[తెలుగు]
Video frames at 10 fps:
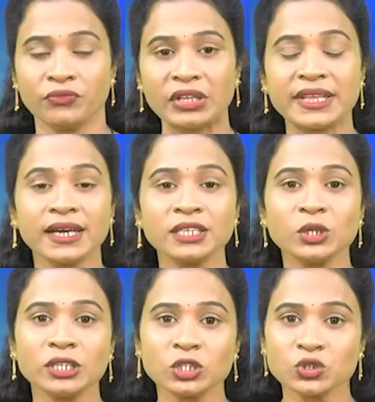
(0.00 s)

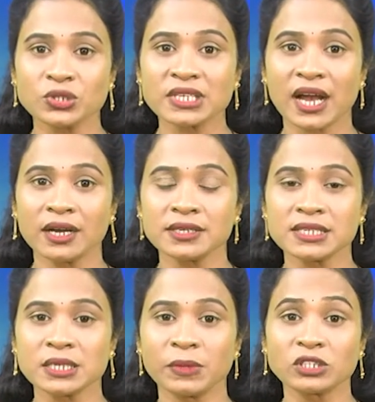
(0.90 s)
విద్యార్థులను చూసి
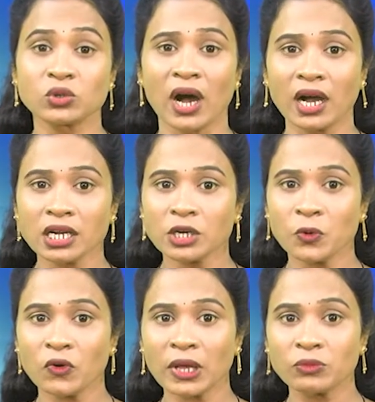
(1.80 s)
ఆర్టీసీ బస్సు
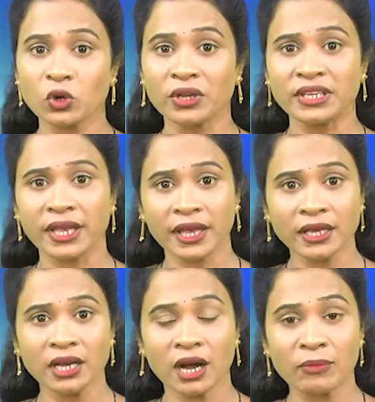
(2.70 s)
ఆగకపోవడంతో
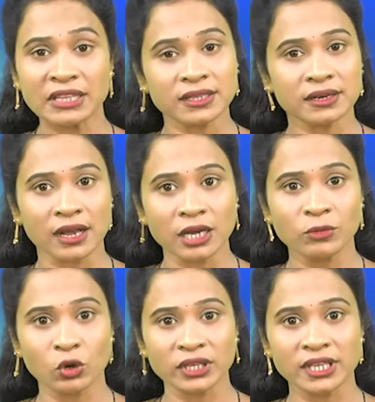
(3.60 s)
ఏకంగా మంత్రి
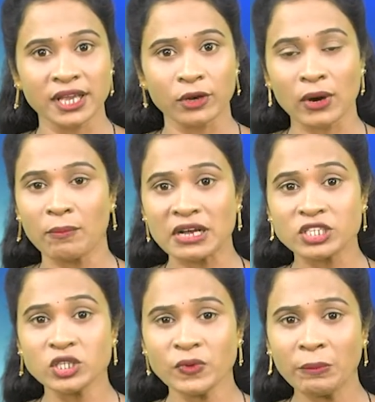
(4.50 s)
రంగంలోకి దిగారు ఆ
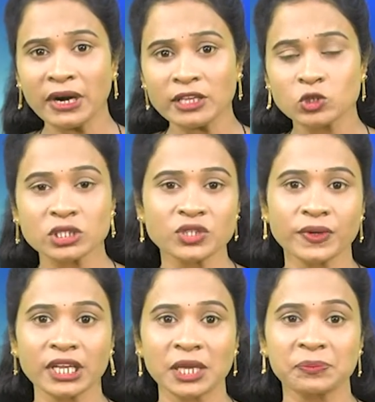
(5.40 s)
బస్సును వెంబడించి
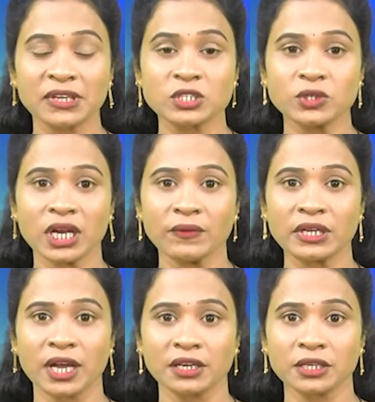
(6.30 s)
చివరికి బస్సు
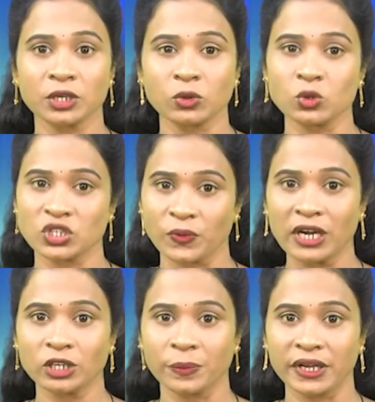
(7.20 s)
డ్రైవర్ కండక్టర్కు
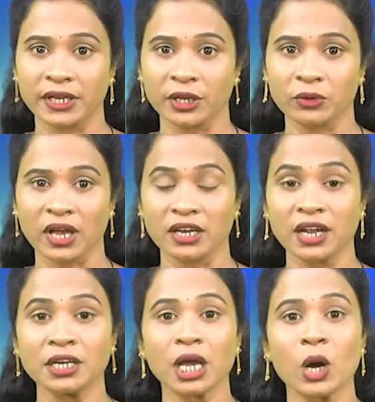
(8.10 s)
చివాట్లు పెట్టారు
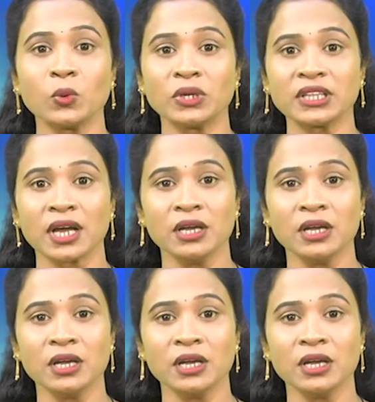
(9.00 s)
కర్ణాటక ఉన్నత